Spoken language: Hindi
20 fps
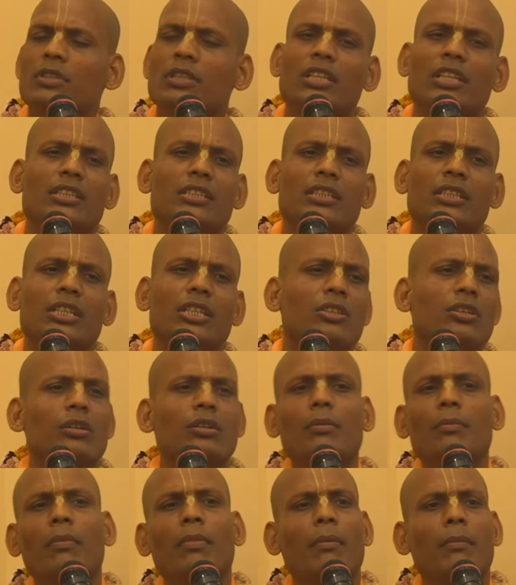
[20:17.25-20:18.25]
किसी की
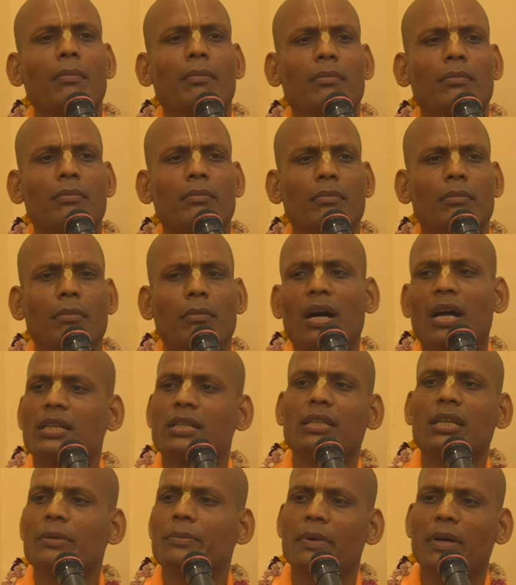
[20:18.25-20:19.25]
तरह
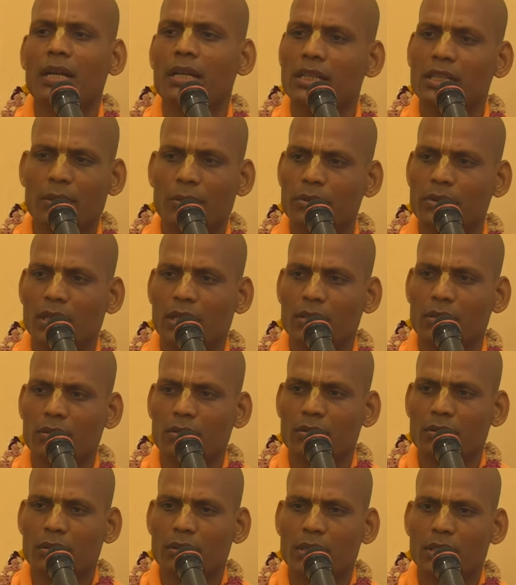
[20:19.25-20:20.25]
मार नहीं पा रहे देवता
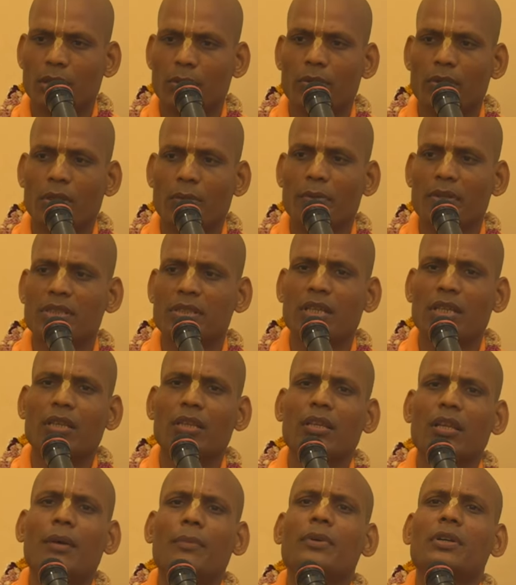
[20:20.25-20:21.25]
लोग देवता लोग बस
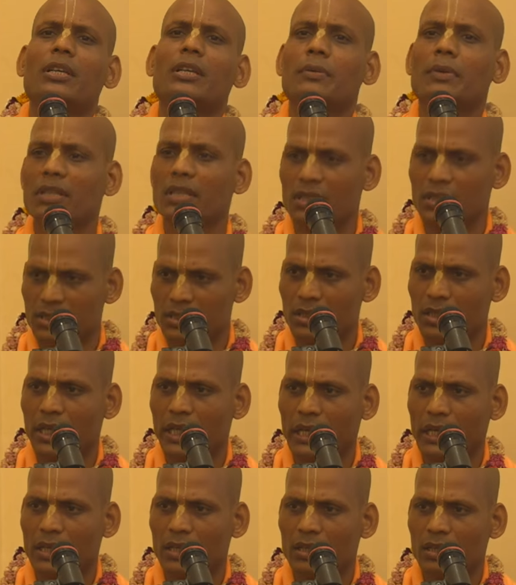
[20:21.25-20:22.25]
कितना बड़ी बड़ी अस्त्र
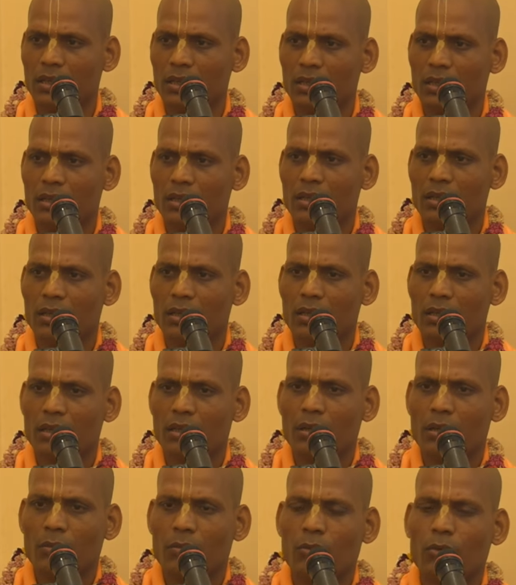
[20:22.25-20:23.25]
है
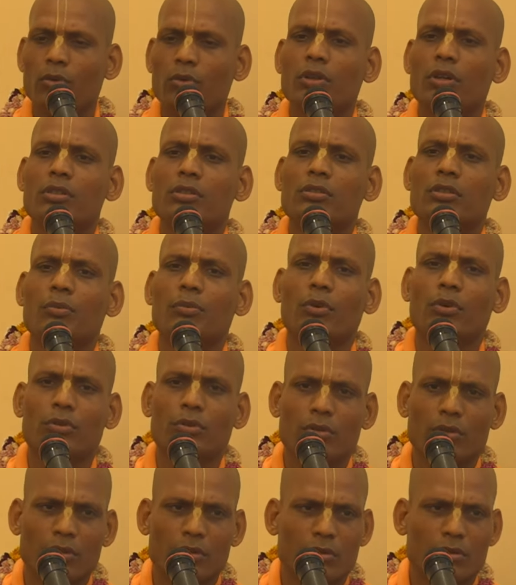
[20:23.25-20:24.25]
बहुत अस्त्र
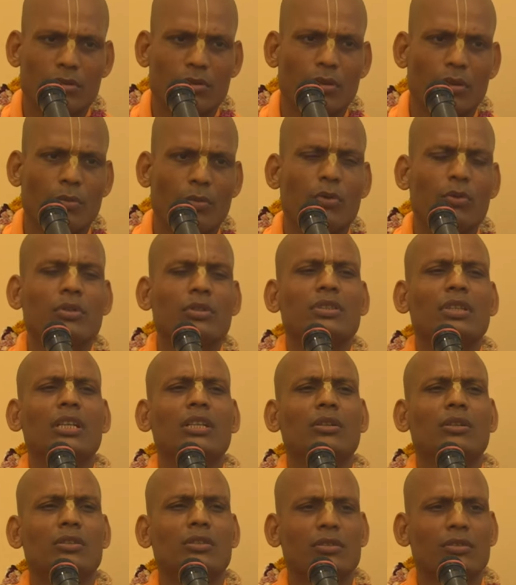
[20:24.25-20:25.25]
वरुण अस्त्र बहुत
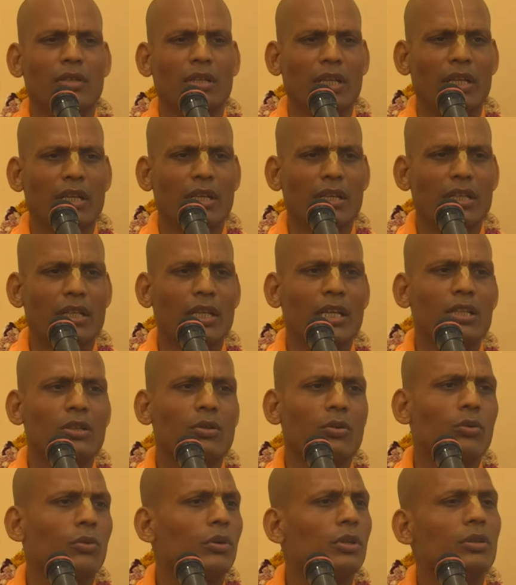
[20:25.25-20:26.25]
सारी अस्त्र है लेकिन
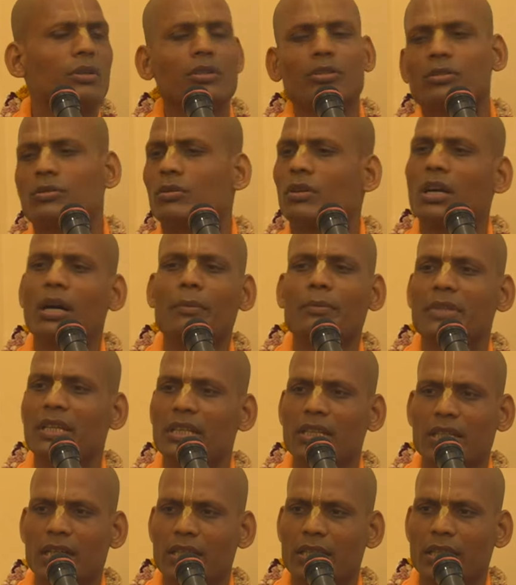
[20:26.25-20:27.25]
कोई अस्त्र काम
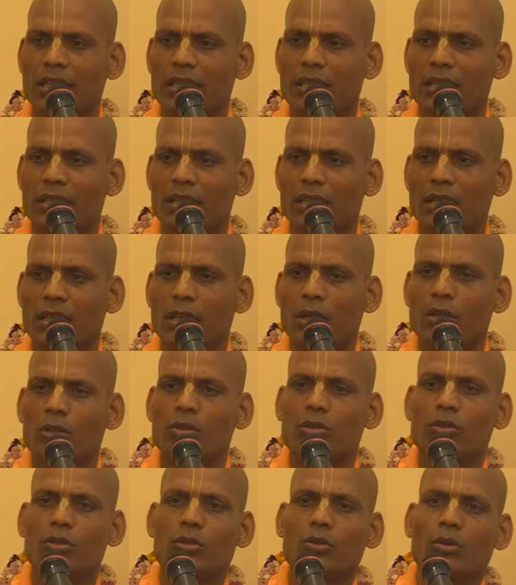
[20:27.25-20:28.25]
नहीं कर रहे
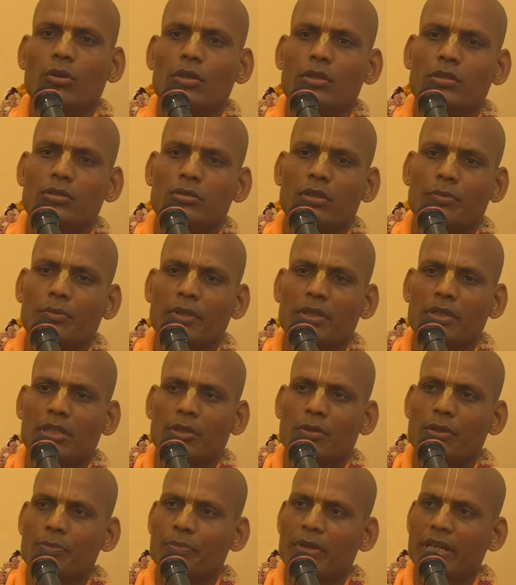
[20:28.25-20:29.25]
हैं जो अस्त्र वित्त
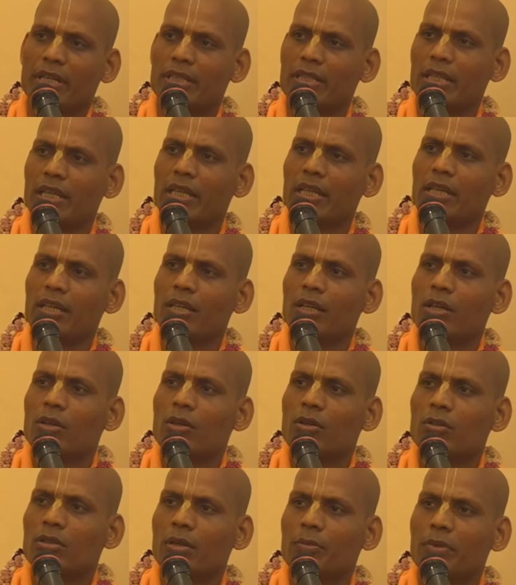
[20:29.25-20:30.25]
को फेंकते हैं
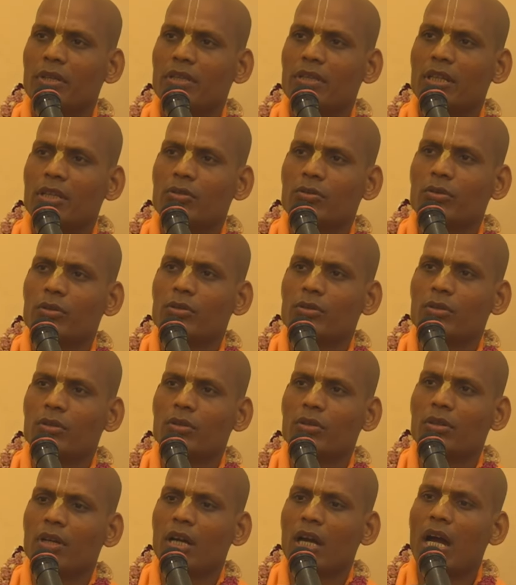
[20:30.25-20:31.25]
सब वित्तासुर
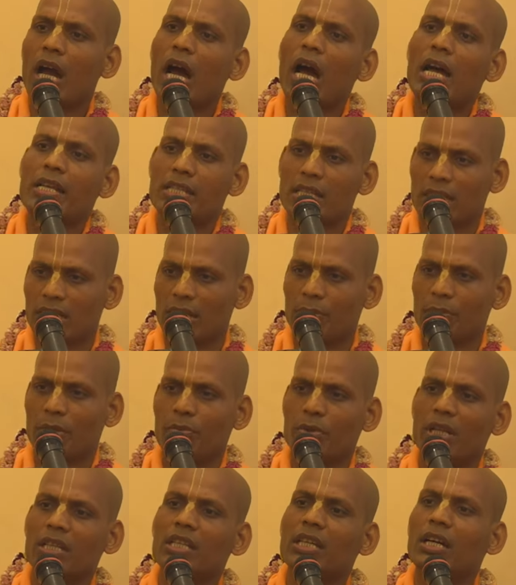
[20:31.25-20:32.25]
उसको खा जाते
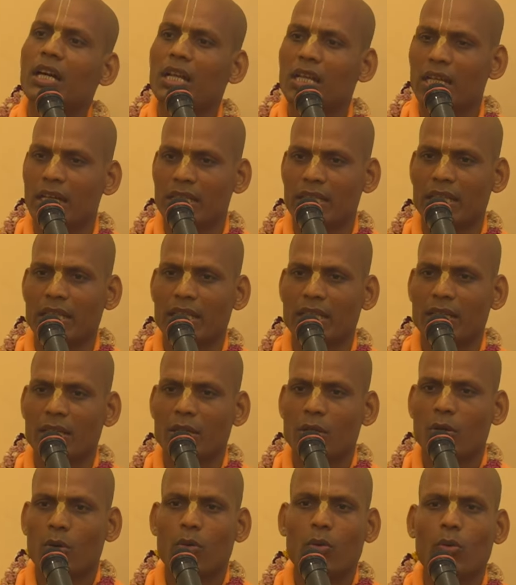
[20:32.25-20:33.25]
हैं पूरा निगल जाते हैं
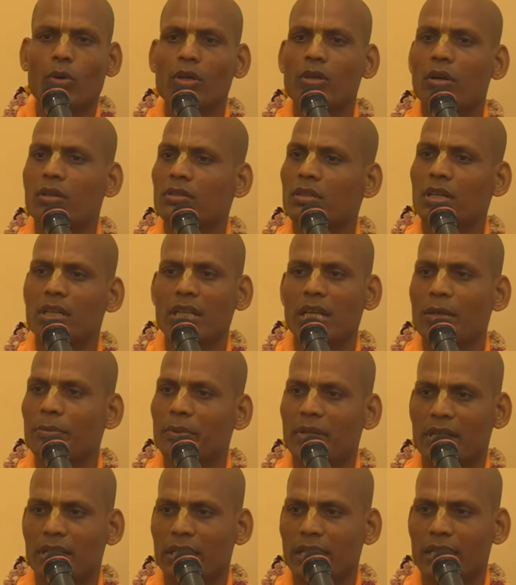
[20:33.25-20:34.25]
कोई असर नहीं
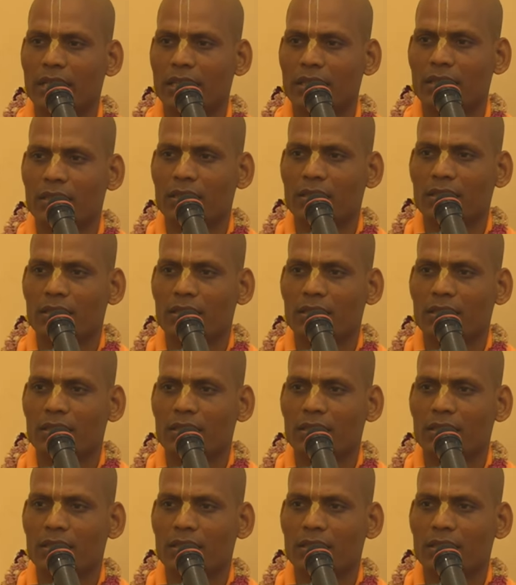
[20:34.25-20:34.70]
पड़ रहे हैं